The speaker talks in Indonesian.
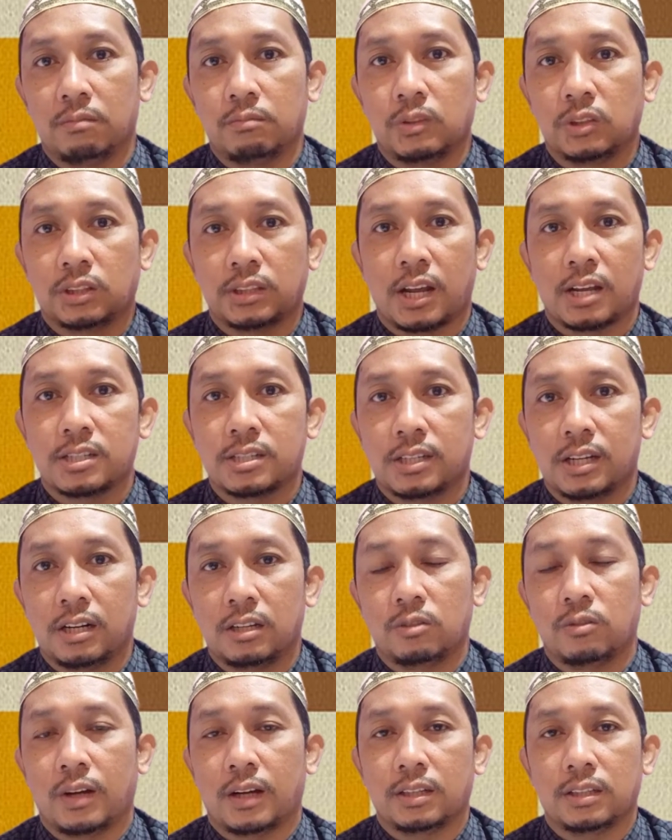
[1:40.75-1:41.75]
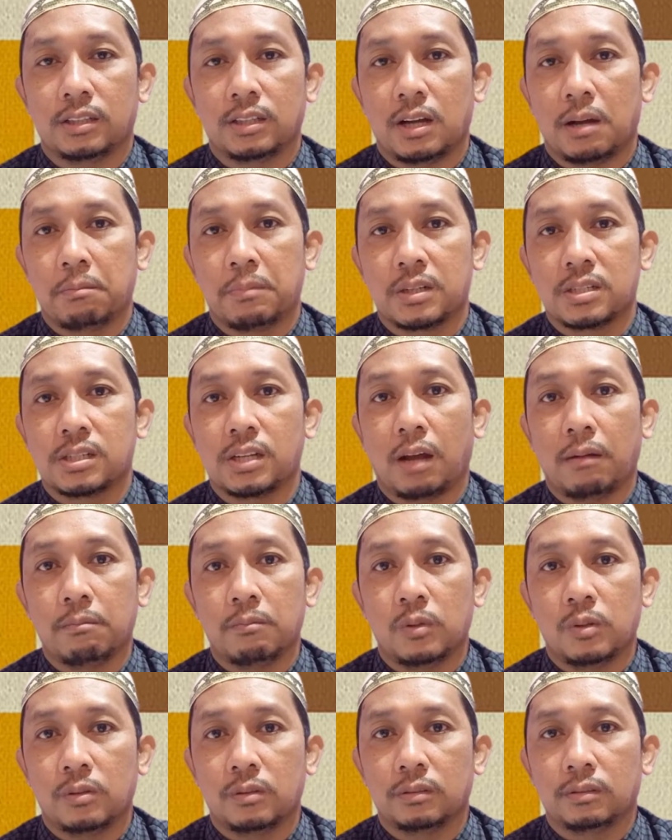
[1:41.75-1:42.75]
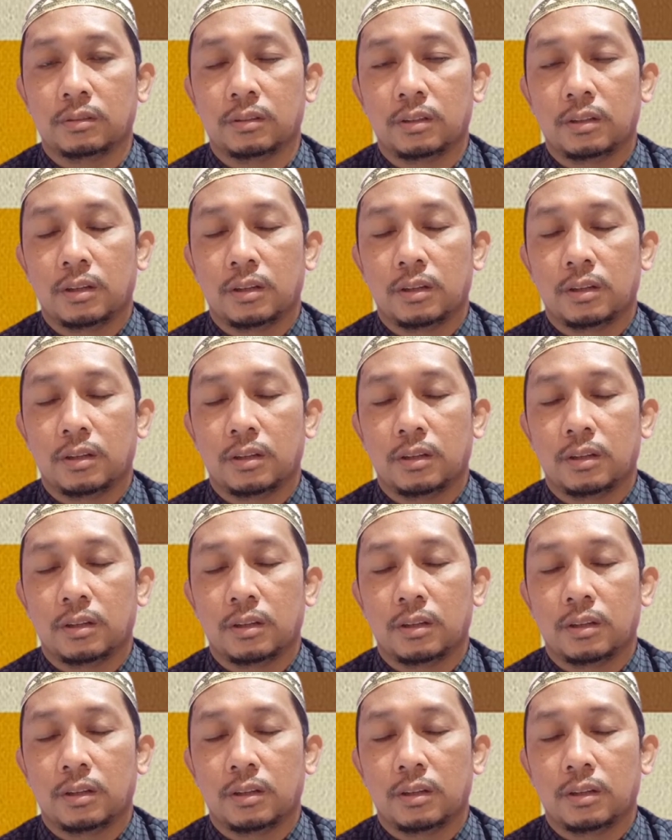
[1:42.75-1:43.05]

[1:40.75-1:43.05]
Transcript: Mutasil itu artinya bersambung.